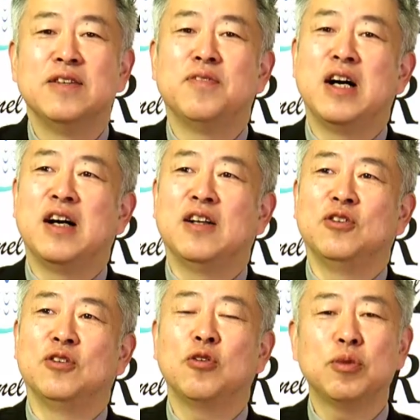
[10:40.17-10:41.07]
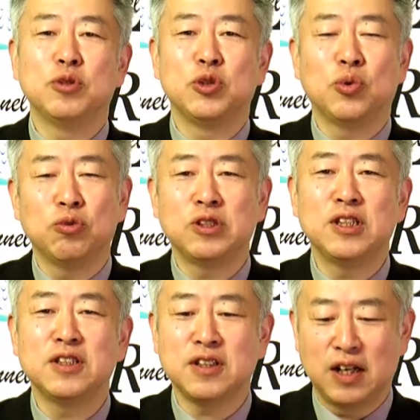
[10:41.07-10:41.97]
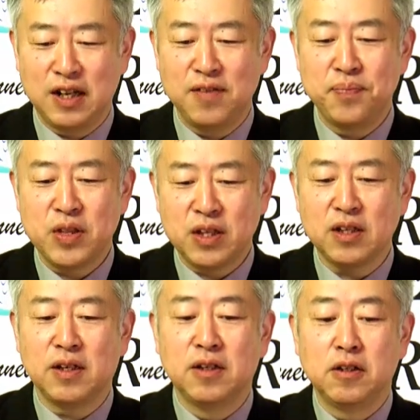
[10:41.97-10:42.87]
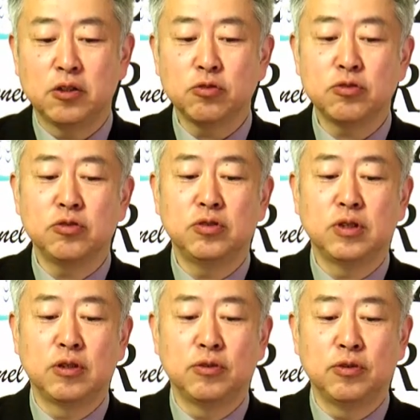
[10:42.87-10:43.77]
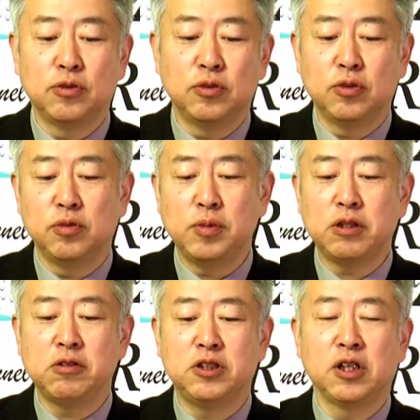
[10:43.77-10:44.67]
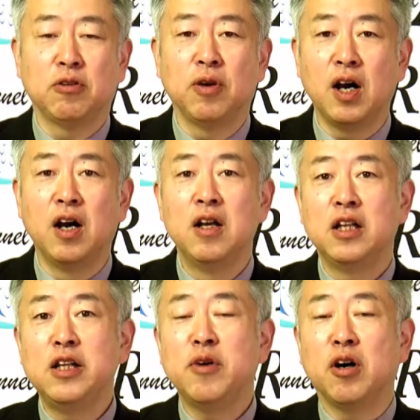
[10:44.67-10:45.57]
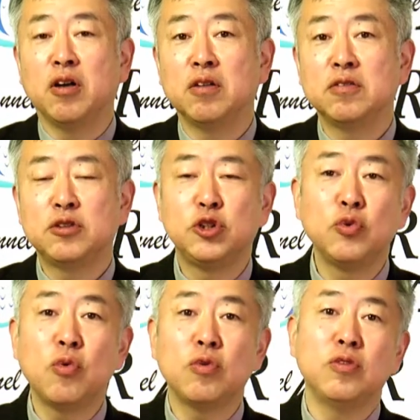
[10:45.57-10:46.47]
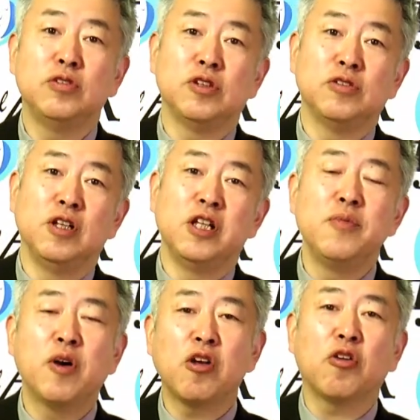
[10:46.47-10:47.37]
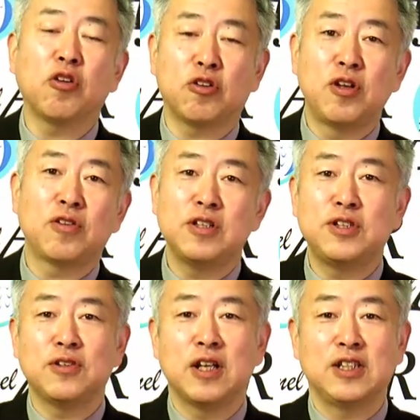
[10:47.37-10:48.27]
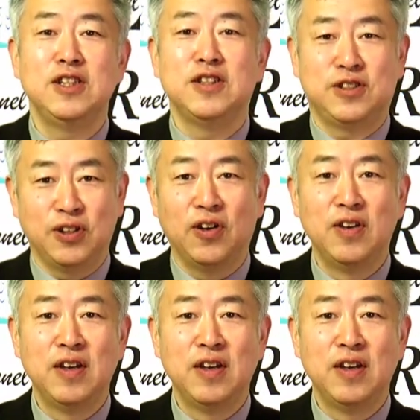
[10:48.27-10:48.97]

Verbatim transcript: まあ、あの、これも情報戦ですからね。ただ、一つ、あの、びっくりしたのが、今、中国軍ですね、ヒマラヤから撤退してるらしいんですよ。